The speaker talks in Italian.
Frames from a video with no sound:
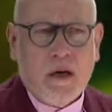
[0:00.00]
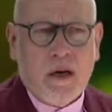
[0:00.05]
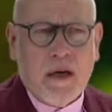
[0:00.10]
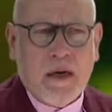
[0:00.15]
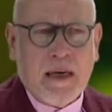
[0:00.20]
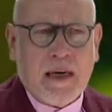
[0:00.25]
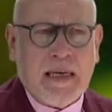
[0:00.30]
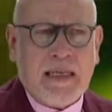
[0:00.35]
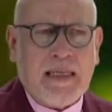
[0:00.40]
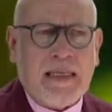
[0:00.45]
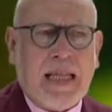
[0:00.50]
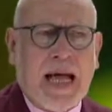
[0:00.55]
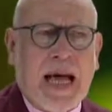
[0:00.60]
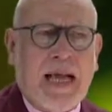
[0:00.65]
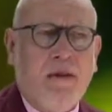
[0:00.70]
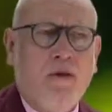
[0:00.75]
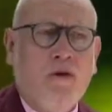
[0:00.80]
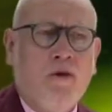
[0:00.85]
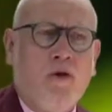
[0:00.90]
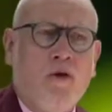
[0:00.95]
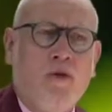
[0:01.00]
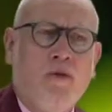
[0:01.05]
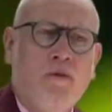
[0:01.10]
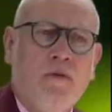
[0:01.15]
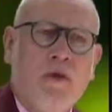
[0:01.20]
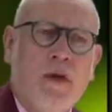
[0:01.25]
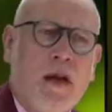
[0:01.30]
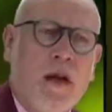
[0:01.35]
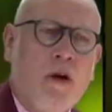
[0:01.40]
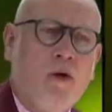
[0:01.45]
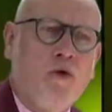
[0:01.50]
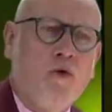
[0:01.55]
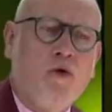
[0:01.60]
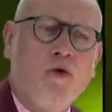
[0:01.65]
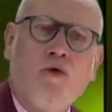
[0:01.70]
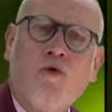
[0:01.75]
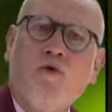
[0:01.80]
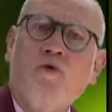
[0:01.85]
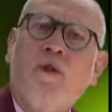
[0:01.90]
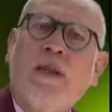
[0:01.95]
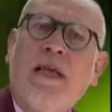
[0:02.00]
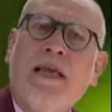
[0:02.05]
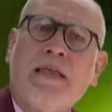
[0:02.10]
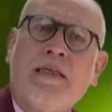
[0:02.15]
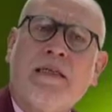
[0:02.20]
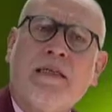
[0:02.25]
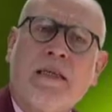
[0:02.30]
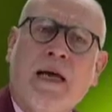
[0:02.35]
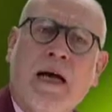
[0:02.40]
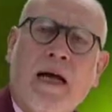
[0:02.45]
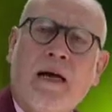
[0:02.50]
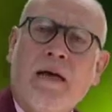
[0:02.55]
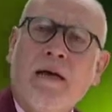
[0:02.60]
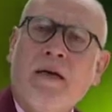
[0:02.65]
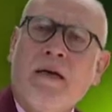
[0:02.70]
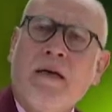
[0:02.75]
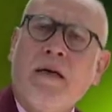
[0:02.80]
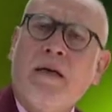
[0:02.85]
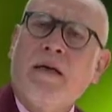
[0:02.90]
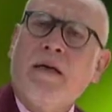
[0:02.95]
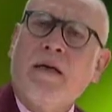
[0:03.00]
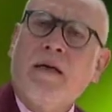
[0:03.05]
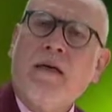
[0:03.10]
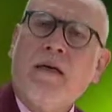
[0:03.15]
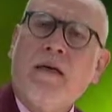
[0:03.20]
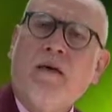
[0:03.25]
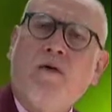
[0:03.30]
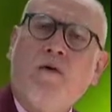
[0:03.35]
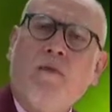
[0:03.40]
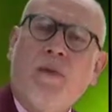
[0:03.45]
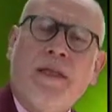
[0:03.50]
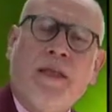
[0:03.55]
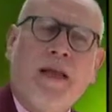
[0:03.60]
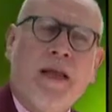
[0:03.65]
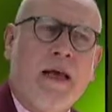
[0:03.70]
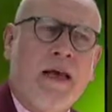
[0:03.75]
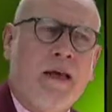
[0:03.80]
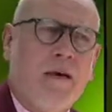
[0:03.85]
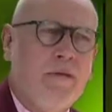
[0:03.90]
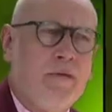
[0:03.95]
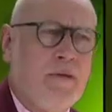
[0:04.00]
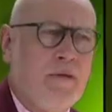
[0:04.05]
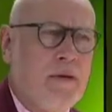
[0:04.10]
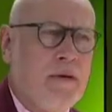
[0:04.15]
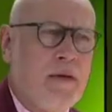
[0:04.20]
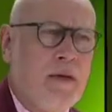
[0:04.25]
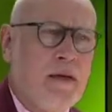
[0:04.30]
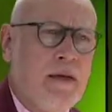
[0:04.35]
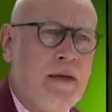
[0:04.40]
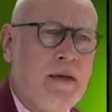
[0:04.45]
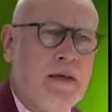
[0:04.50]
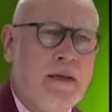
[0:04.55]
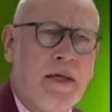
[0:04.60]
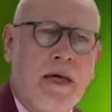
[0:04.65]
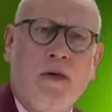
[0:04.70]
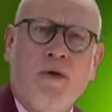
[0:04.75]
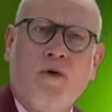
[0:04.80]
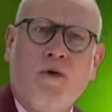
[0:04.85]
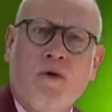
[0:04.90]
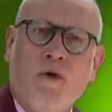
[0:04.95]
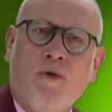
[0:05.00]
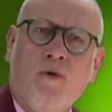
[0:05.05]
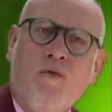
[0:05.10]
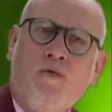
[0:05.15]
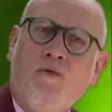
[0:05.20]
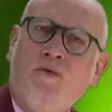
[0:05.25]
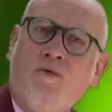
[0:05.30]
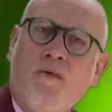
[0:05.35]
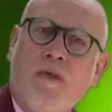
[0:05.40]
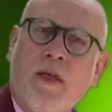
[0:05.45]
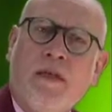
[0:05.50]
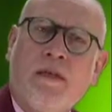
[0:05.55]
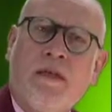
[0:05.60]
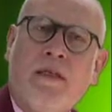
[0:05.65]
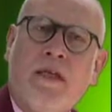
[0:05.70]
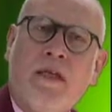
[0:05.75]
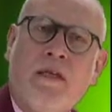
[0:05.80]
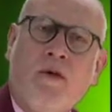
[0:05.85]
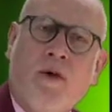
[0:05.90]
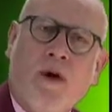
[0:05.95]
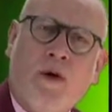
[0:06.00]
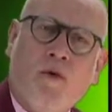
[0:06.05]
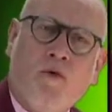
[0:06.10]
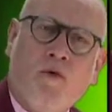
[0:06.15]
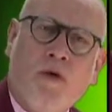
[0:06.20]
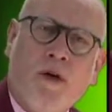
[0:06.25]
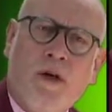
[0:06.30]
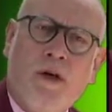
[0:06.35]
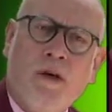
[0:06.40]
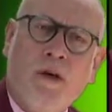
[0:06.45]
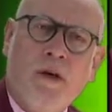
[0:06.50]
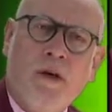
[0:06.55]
e restando nella loro crudezza, come dire, il segno di un destino a cui